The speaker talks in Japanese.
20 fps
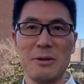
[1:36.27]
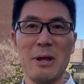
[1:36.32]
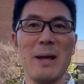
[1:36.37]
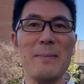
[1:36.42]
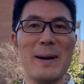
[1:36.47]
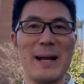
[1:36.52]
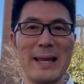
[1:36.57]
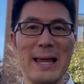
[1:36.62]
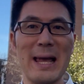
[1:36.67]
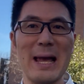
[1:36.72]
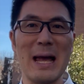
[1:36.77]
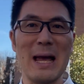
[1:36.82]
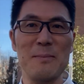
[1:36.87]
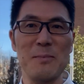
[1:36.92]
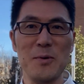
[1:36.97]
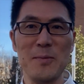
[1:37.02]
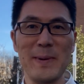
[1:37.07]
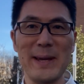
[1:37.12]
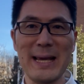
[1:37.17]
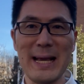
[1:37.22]
例えばね、
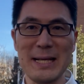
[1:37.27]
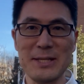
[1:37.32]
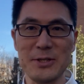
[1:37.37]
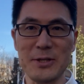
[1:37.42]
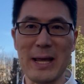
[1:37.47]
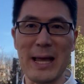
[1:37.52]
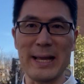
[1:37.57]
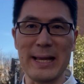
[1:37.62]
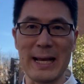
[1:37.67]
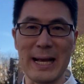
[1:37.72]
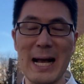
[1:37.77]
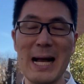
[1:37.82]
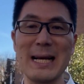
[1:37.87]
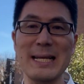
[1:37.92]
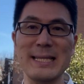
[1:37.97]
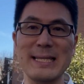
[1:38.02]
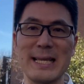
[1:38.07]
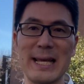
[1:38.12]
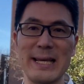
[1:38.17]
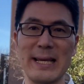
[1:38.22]
エムビーエー 受験に
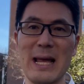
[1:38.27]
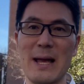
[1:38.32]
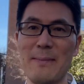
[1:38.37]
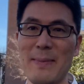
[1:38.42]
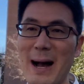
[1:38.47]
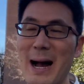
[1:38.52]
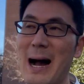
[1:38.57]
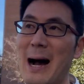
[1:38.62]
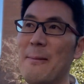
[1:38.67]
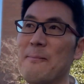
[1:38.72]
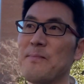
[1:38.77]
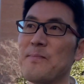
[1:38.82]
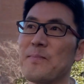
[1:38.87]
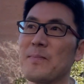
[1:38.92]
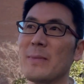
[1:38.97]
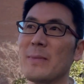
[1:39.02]
関して言えば、